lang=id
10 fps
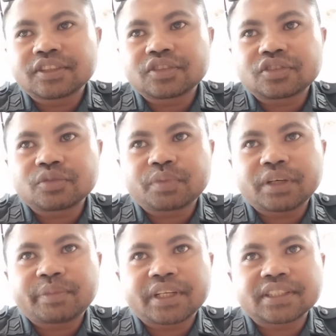
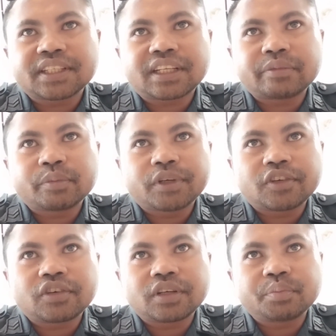supaya pada saat kami
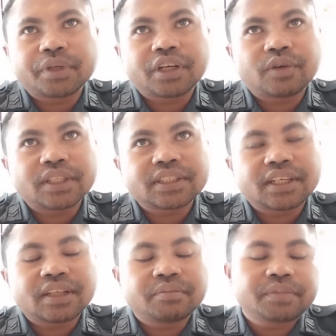melakukan pengawasan